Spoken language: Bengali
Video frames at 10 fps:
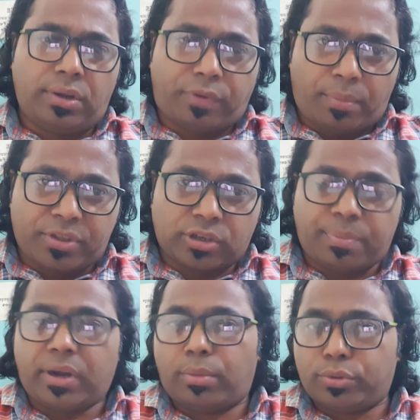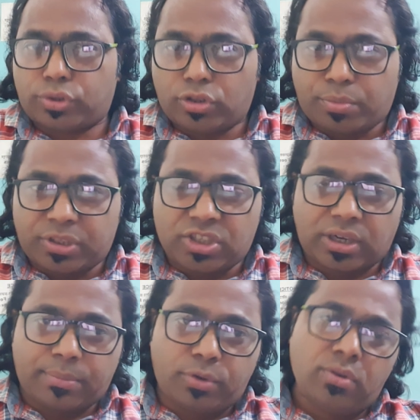ইনফরমেশন পেলে অবশ্যই তোমাদের
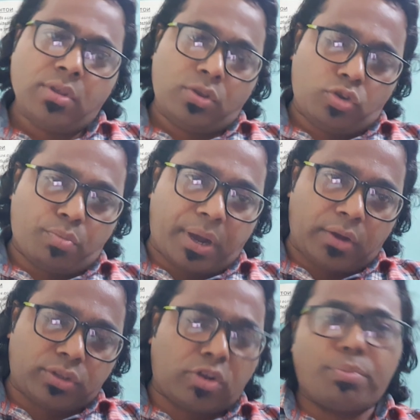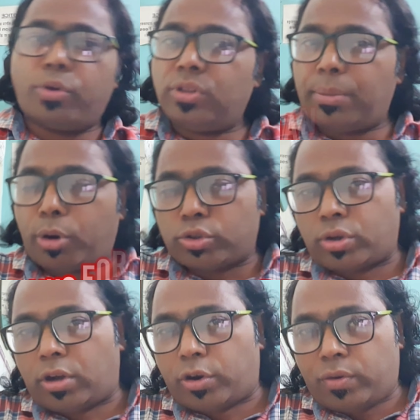জানাবো খুব ভালো থেকো মন দিয়ে
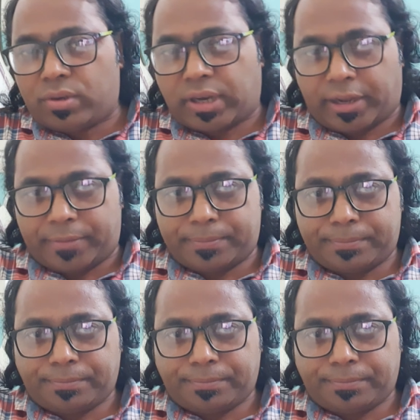পড়াশোনা করো হ্যাঁ